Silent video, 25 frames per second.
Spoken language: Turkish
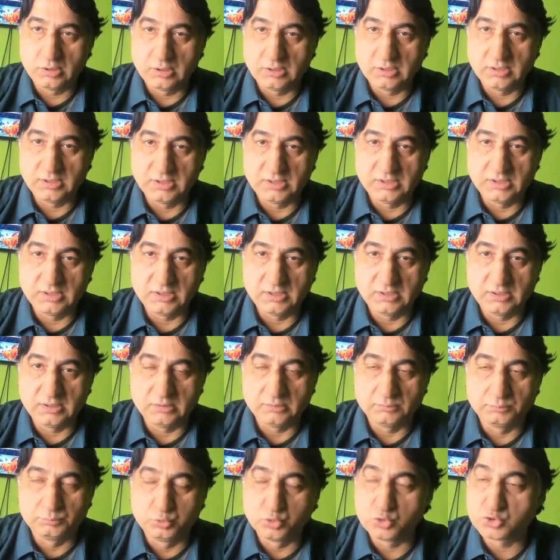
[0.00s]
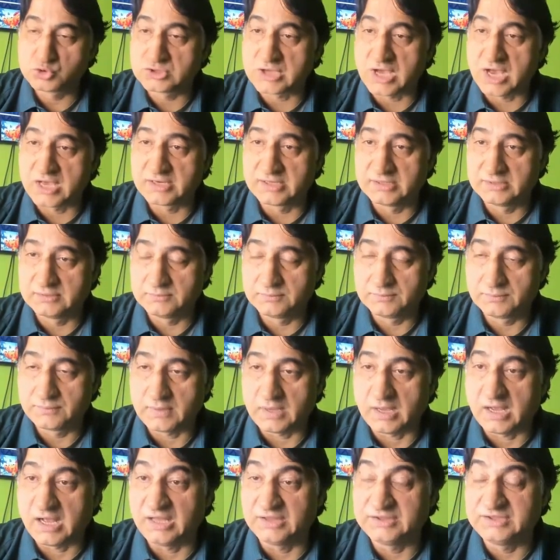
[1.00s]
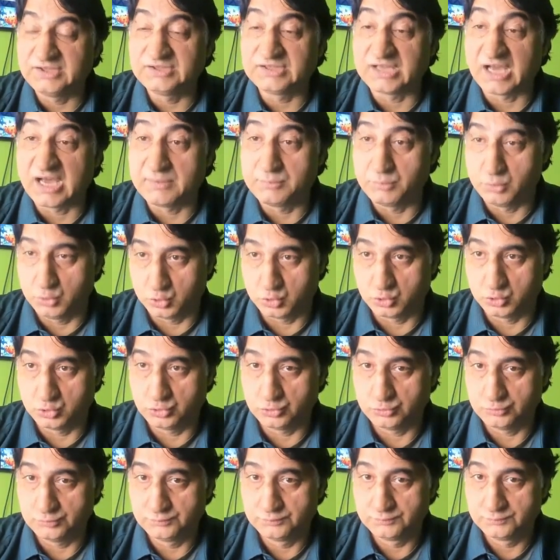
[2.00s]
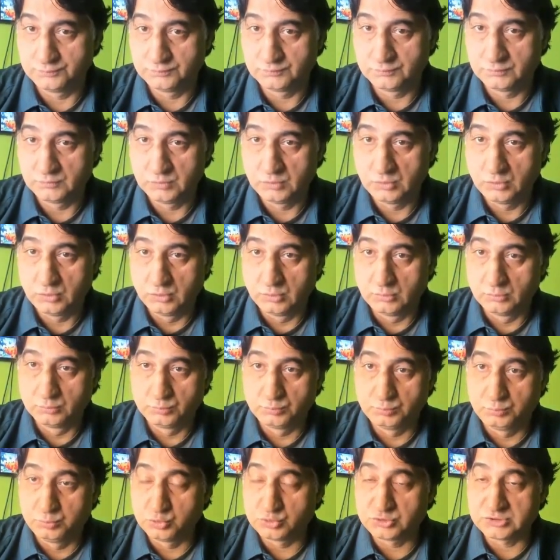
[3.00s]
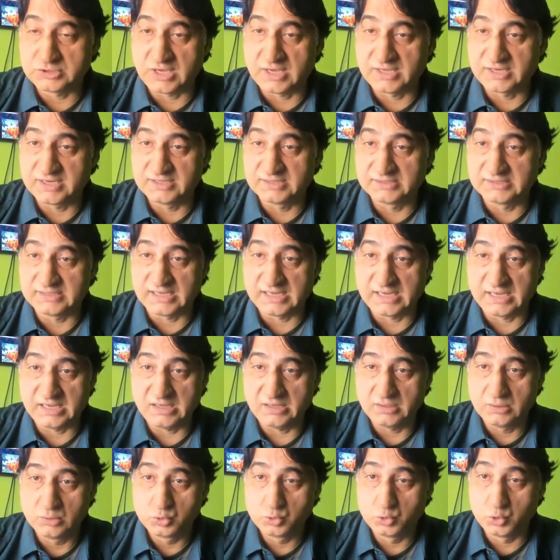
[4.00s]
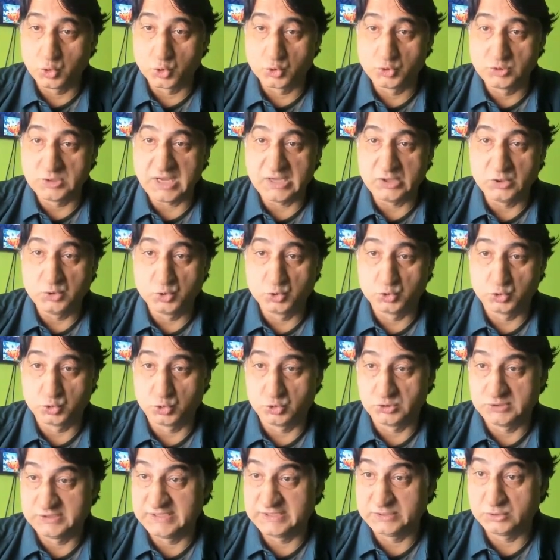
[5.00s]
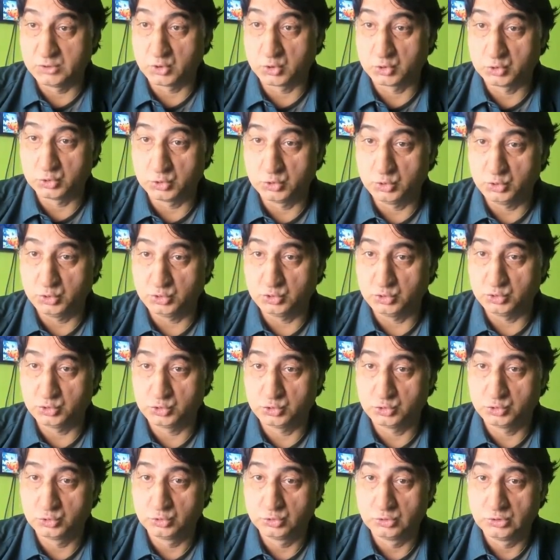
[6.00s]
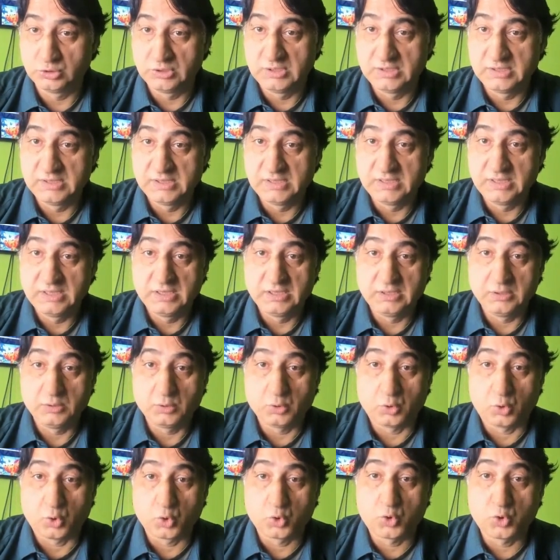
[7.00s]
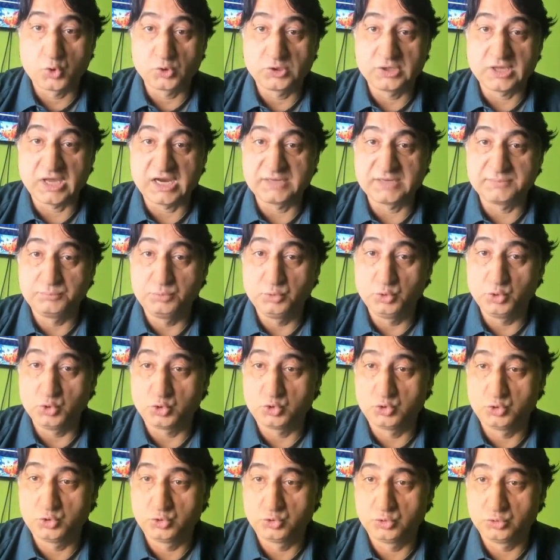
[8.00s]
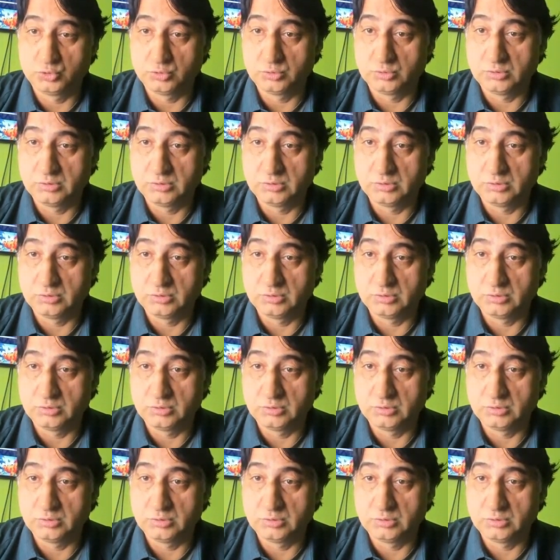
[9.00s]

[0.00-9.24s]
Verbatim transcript: E, buzdağının altı daha büyük. Buzdağının daha görünen yüzünü siz gördünüz. O kadar büyük